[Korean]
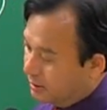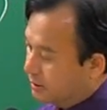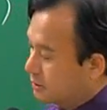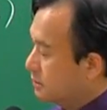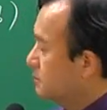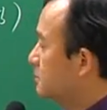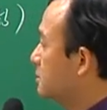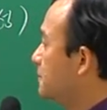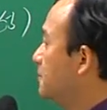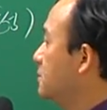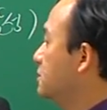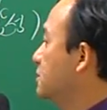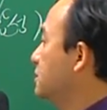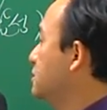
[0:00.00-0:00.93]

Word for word: 그럼 첫 번째